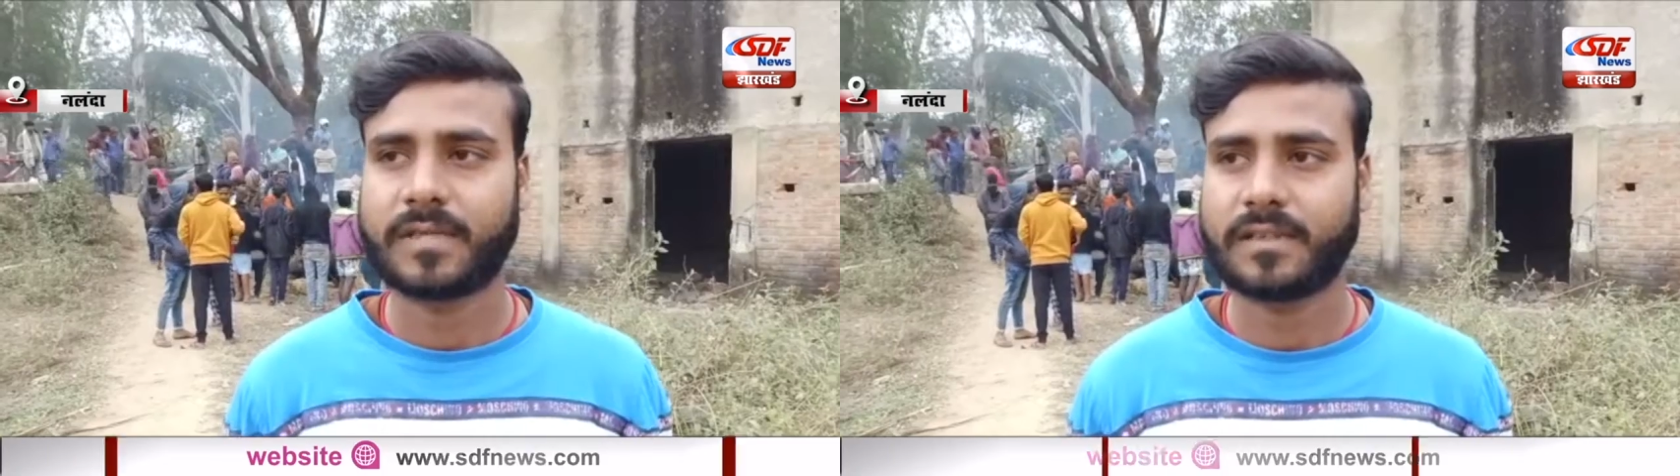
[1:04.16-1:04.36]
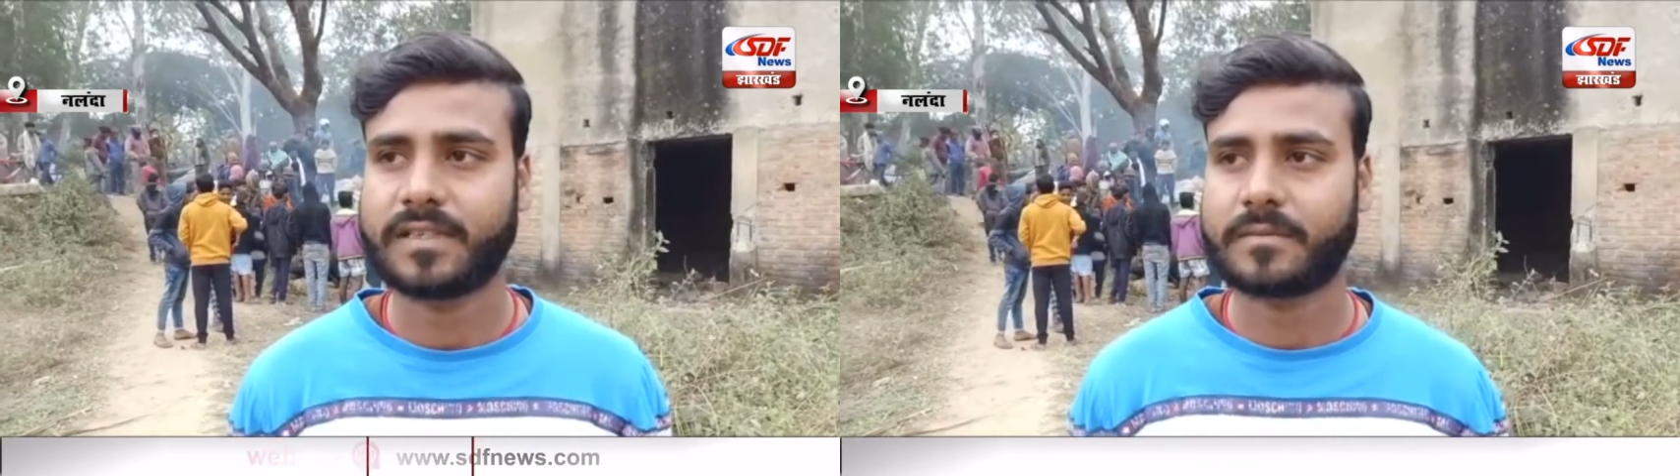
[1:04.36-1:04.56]

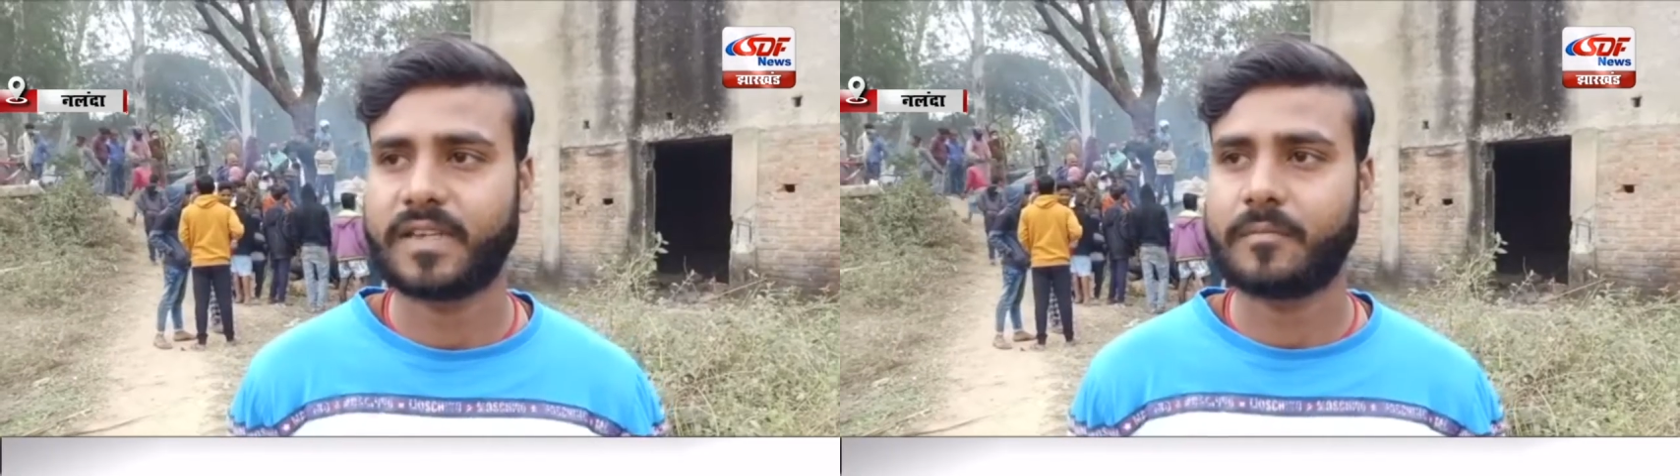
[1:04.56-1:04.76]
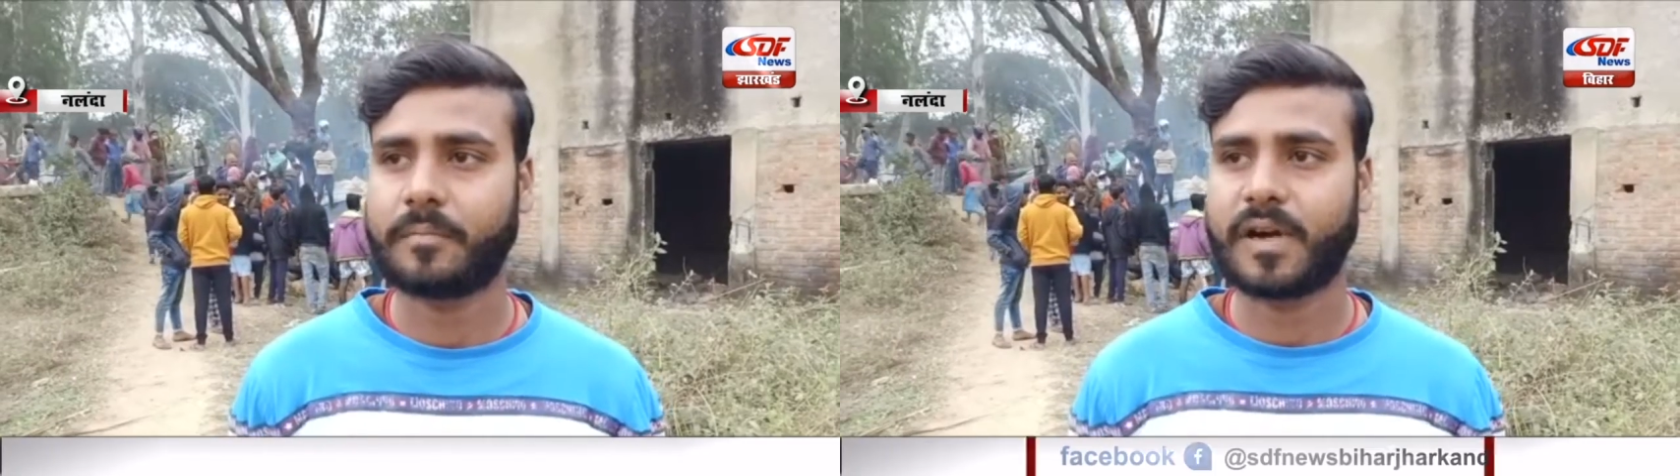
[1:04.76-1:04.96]
मतलब
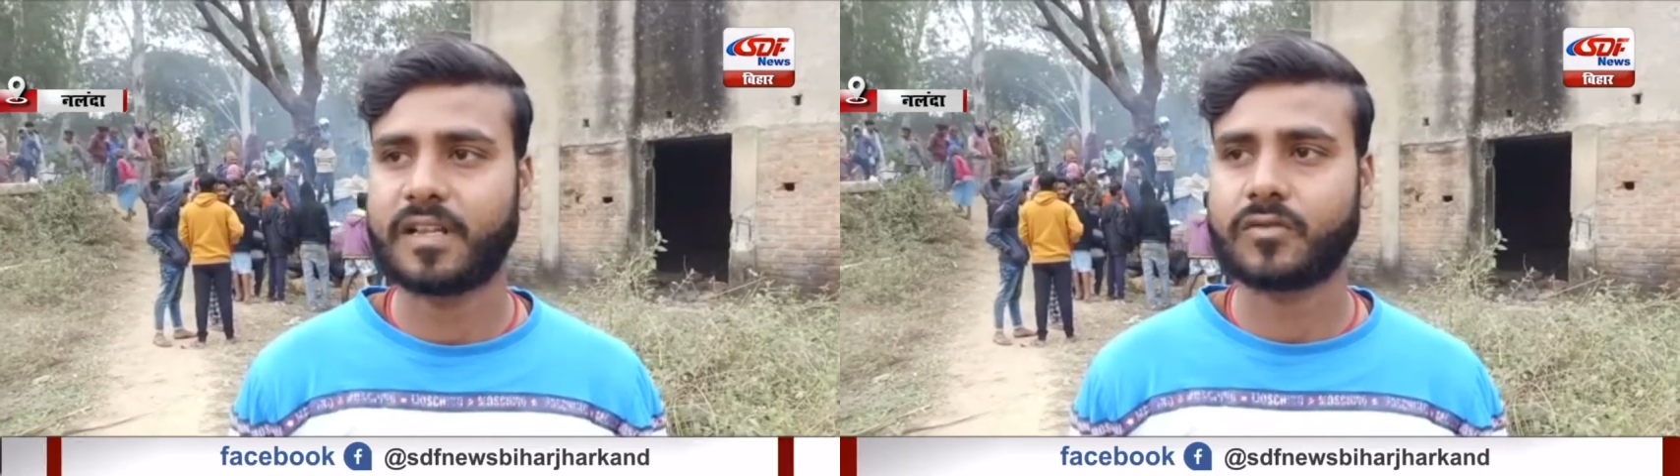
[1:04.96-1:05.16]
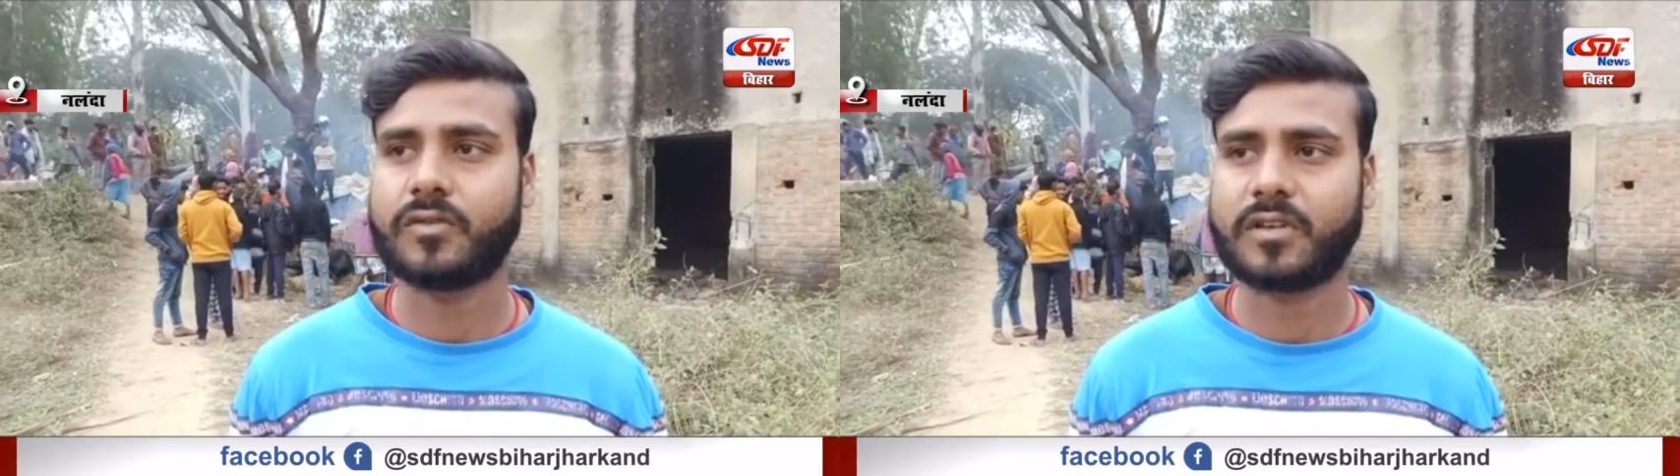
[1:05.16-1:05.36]
इसमें
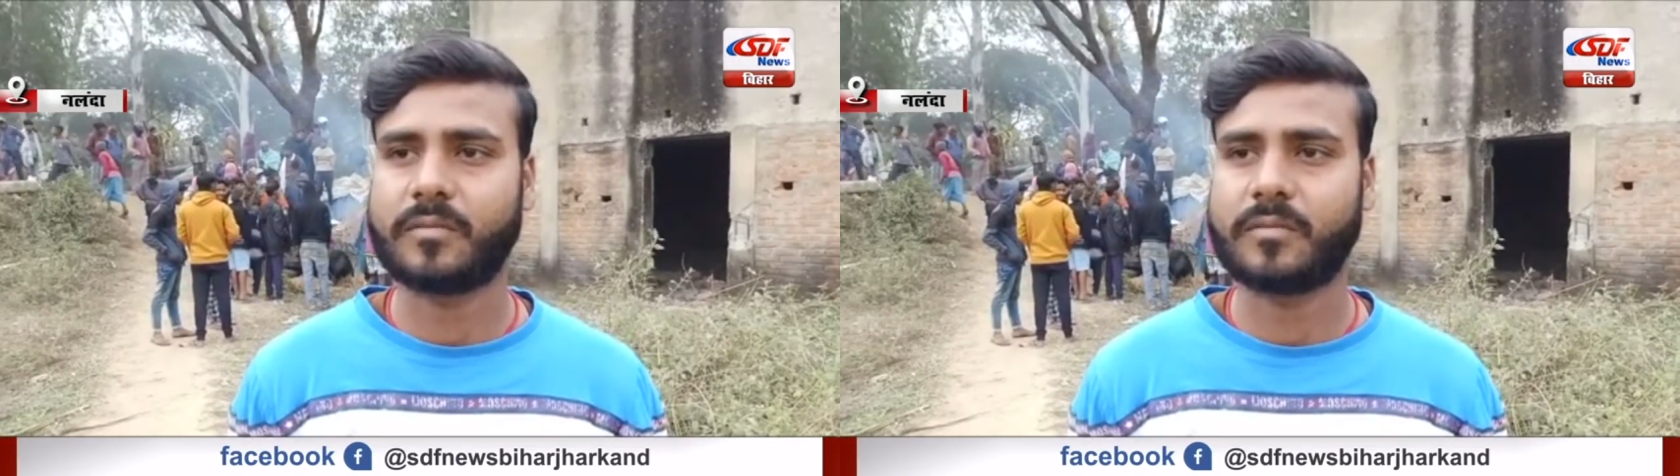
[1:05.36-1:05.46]
पाँच गो